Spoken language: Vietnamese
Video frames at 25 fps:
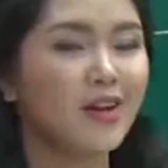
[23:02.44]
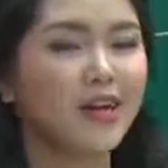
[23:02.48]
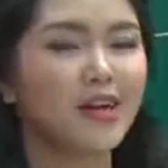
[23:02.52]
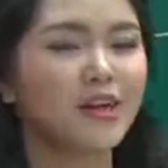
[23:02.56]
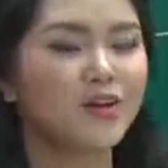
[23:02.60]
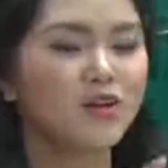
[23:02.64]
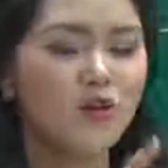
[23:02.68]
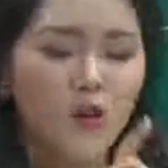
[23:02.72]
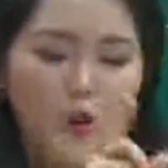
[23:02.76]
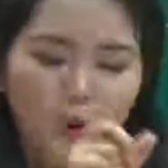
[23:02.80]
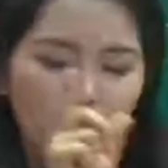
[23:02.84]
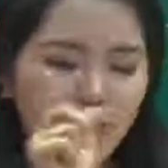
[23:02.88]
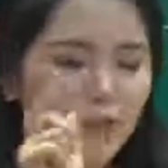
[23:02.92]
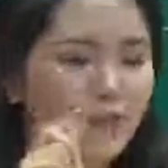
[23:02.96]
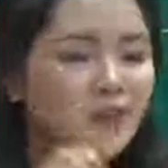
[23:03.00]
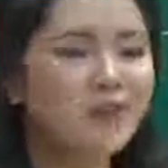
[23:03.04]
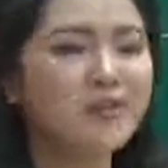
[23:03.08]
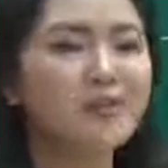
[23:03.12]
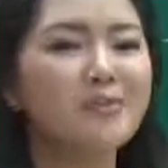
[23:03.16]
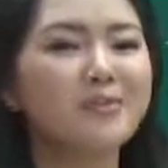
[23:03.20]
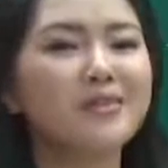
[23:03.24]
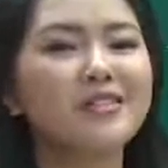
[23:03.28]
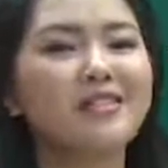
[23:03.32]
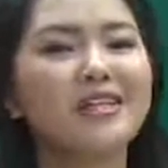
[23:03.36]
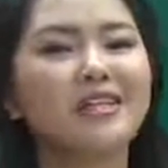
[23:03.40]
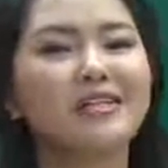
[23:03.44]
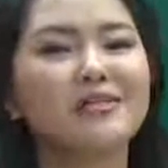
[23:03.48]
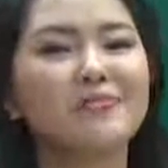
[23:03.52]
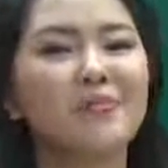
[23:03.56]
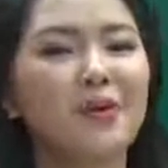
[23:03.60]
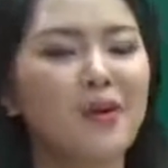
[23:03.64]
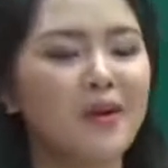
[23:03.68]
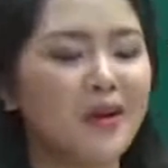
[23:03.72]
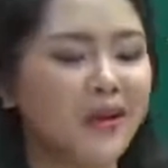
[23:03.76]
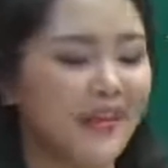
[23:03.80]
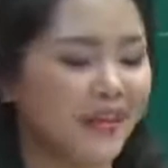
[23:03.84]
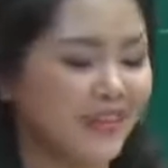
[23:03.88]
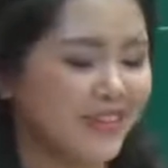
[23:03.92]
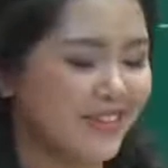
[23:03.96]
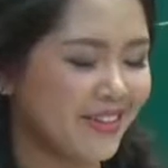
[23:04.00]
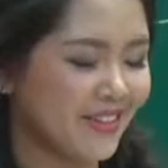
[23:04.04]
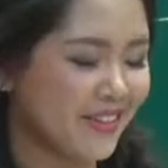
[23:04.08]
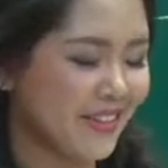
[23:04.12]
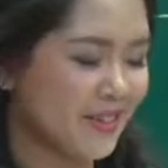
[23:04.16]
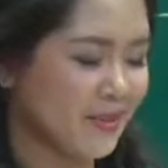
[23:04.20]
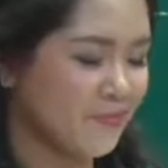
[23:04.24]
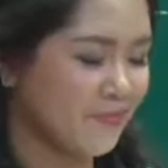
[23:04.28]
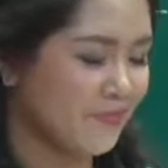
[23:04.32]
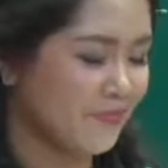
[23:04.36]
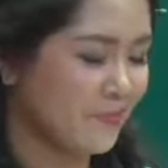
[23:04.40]
này cứ coi như mình chưa biết sunspot là cái gì
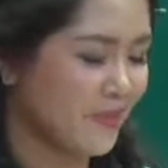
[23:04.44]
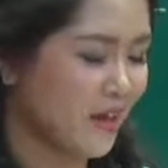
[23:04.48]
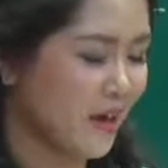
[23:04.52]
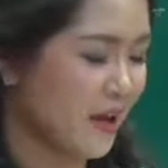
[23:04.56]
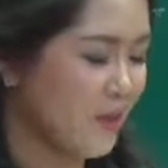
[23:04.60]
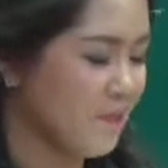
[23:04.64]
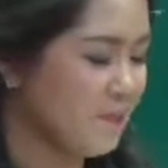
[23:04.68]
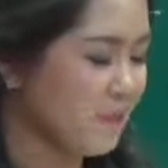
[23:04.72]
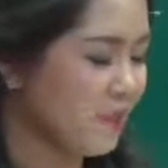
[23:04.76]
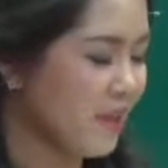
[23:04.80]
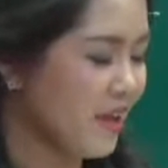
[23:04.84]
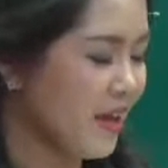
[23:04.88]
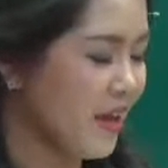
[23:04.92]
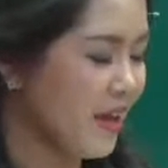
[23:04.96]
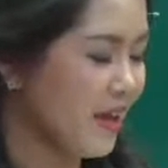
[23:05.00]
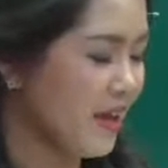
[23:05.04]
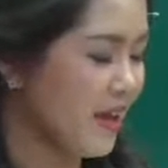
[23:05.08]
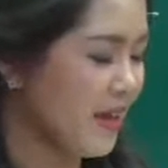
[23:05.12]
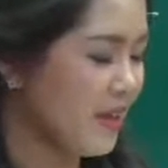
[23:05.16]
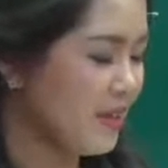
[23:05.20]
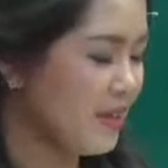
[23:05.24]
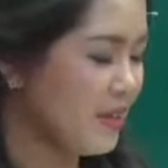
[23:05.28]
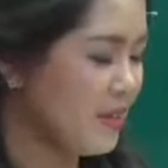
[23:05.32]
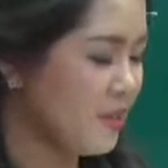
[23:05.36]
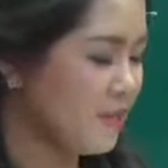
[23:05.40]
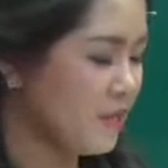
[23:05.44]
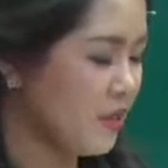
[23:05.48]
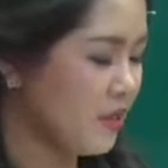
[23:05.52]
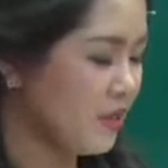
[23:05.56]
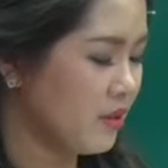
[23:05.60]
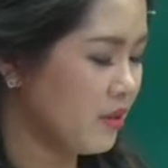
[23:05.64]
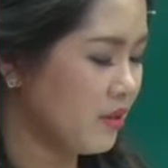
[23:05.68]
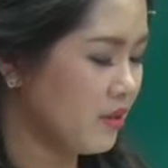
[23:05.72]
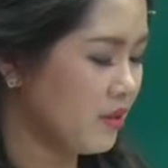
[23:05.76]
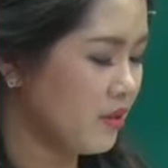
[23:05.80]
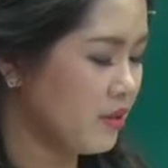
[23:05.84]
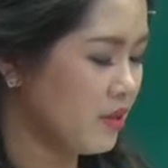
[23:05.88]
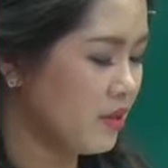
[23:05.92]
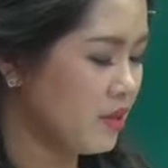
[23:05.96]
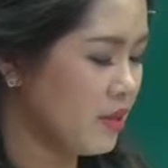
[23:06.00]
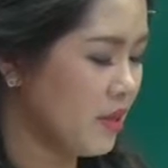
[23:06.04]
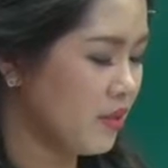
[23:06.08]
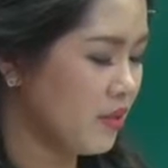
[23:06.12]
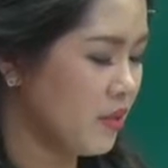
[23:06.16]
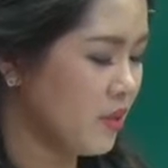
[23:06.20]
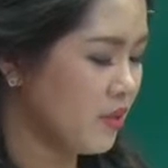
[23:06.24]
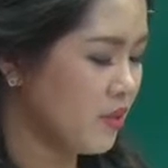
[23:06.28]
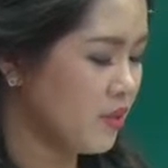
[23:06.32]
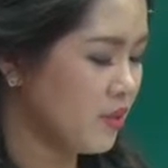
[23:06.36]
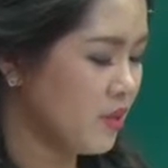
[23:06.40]
đi nhá thế thì mình
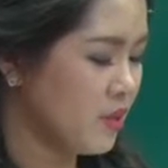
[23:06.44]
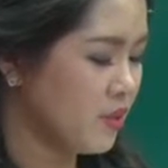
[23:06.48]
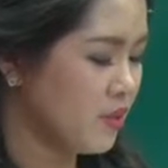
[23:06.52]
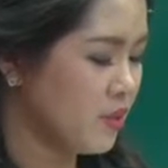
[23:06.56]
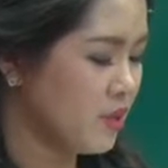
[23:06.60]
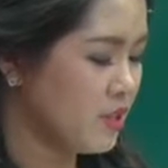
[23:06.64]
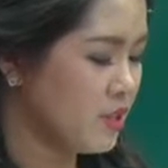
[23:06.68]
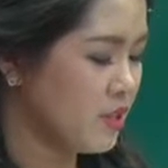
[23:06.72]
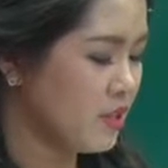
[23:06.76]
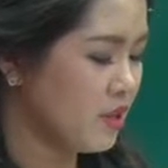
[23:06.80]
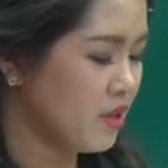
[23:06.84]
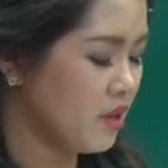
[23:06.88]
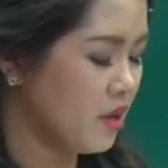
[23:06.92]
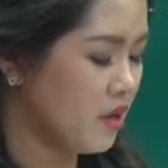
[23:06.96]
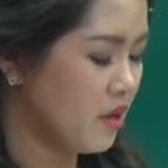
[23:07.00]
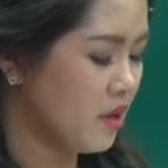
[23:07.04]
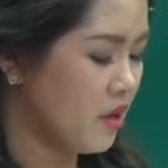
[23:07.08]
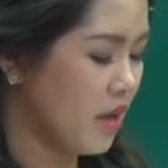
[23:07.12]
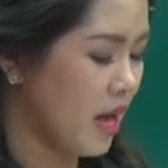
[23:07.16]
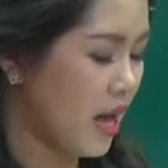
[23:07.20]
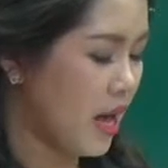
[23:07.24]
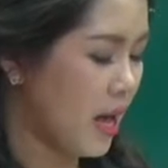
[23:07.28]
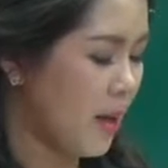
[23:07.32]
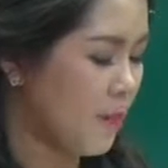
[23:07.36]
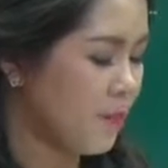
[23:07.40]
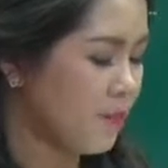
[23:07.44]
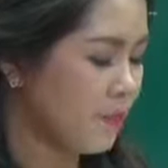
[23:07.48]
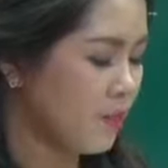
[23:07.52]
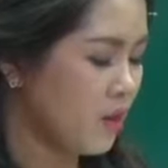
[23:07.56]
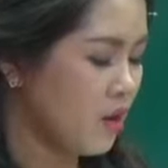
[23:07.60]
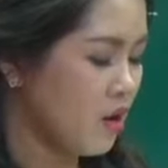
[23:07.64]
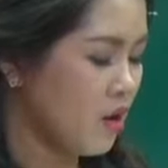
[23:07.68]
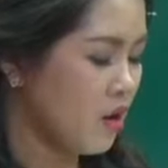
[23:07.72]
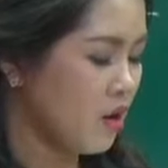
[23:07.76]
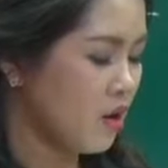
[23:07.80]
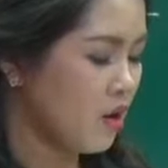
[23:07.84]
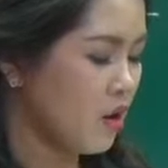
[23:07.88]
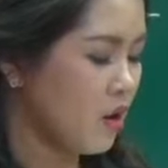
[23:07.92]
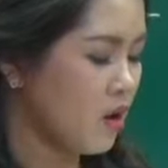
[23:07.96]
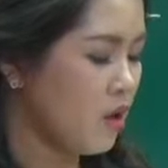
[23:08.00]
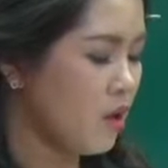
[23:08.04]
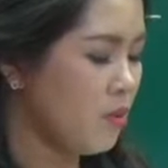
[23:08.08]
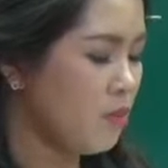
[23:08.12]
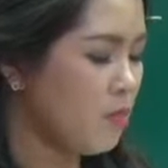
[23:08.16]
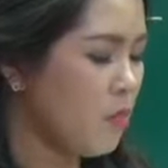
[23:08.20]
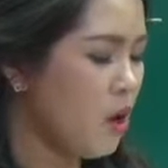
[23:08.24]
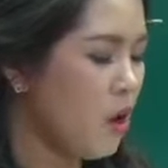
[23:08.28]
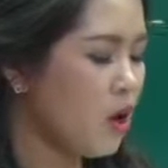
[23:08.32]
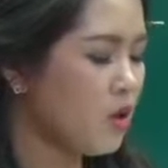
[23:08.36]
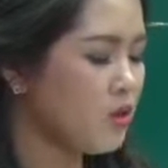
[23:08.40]
xem tiếp còn keyword gì nữa à
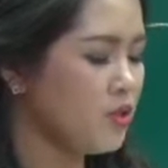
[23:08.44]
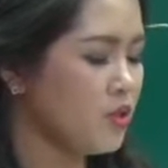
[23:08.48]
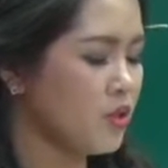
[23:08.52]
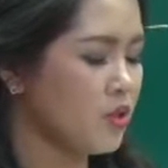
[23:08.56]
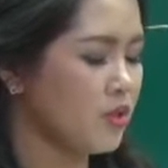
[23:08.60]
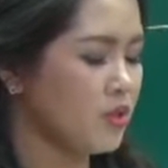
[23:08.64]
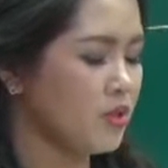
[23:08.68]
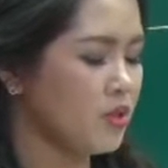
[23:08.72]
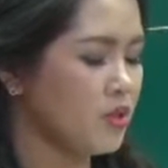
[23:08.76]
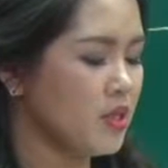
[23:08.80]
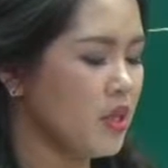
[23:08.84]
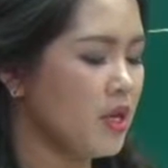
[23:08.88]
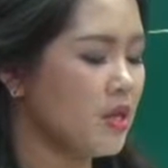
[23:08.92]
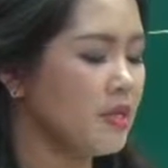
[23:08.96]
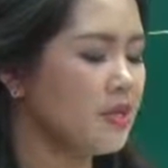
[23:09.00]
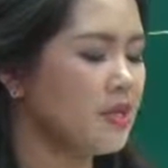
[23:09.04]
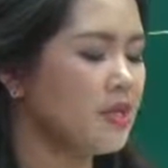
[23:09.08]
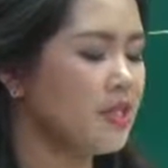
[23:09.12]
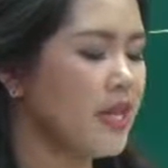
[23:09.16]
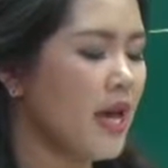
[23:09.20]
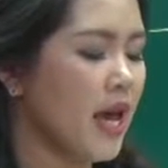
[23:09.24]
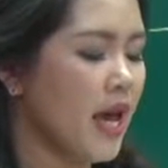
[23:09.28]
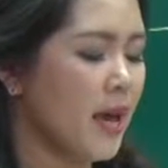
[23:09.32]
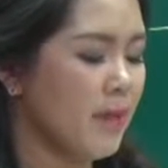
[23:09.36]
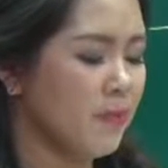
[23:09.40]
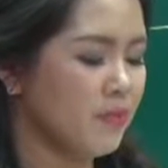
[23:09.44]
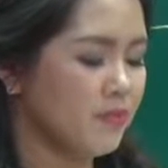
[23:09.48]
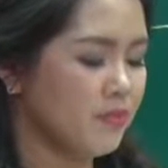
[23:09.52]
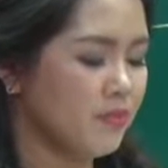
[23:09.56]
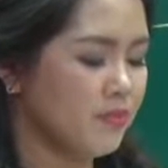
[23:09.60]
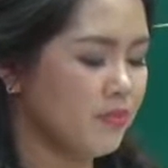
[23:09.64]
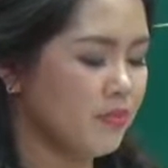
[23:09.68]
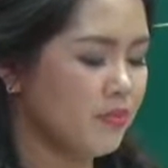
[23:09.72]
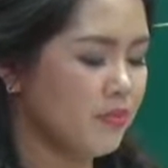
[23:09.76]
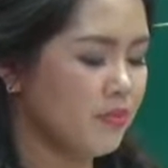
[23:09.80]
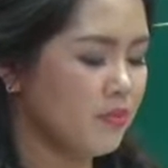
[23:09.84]
có models attempt